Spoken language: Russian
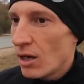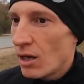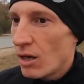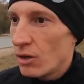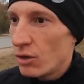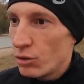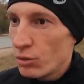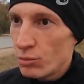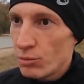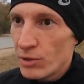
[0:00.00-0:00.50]

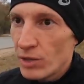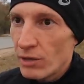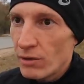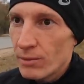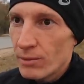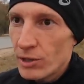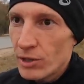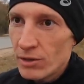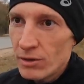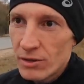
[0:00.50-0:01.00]
Но у меня
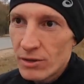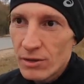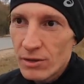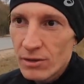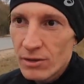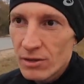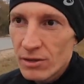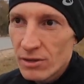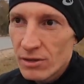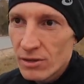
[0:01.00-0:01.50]
вообще
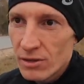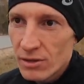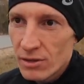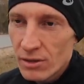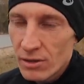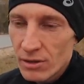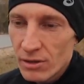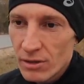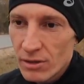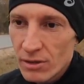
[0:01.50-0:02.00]
инстинкт
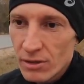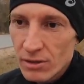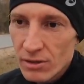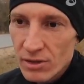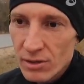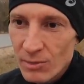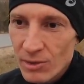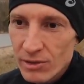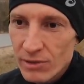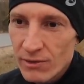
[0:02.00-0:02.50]
э,
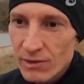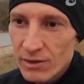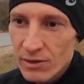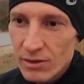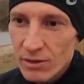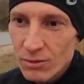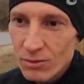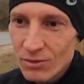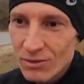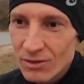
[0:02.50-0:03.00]

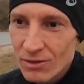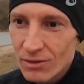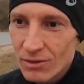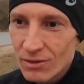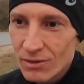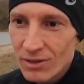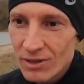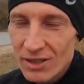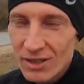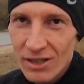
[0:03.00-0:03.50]
самозванца,
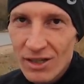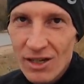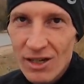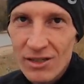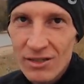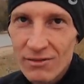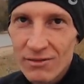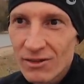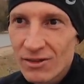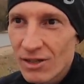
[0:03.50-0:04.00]
он дико
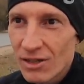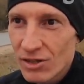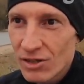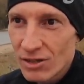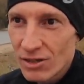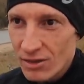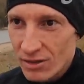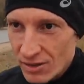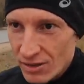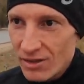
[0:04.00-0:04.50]
развит.
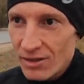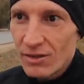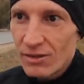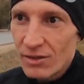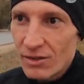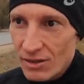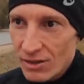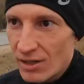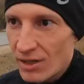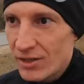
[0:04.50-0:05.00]
Даже э,
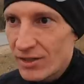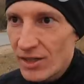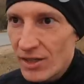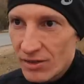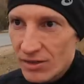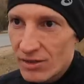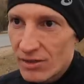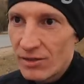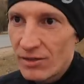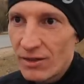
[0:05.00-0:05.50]

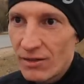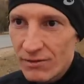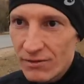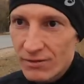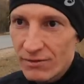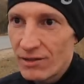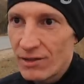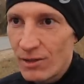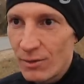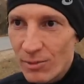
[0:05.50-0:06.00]
находясь я в
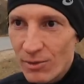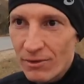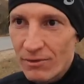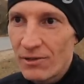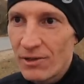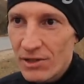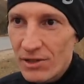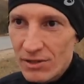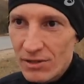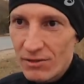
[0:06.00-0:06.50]
своей
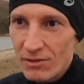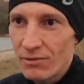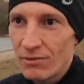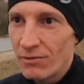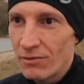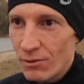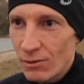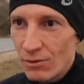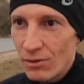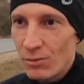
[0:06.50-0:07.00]
профессии,
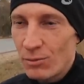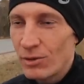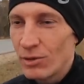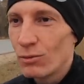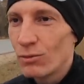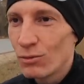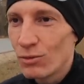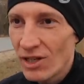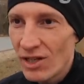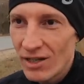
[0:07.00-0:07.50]
в роли
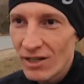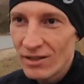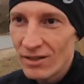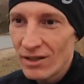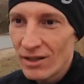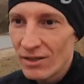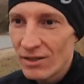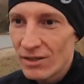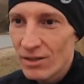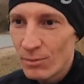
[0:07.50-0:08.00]
бегуна,
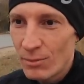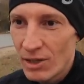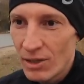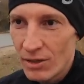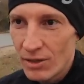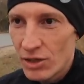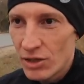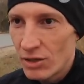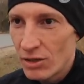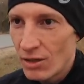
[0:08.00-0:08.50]
я себя
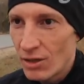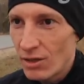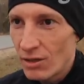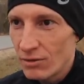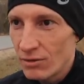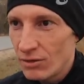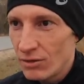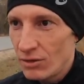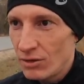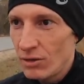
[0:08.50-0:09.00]
считал
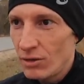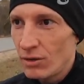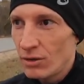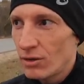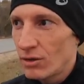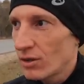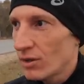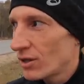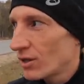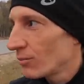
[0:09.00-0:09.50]
не
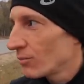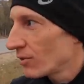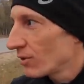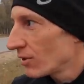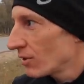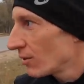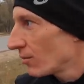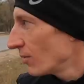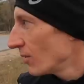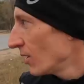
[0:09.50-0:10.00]
каким-то
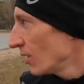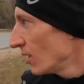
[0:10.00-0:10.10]
там...